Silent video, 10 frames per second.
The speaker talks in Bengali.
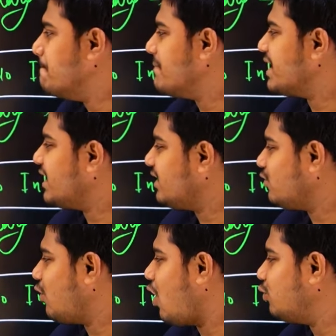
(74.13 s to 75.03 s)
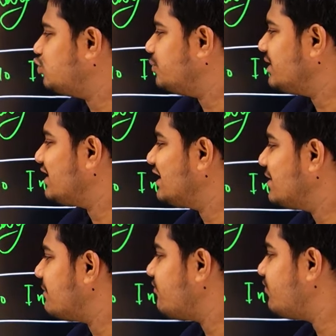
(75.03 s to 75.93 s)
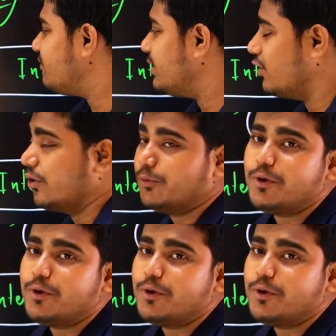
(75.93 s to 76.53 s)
মেল হও তুমি কিংবা ফিমেল হও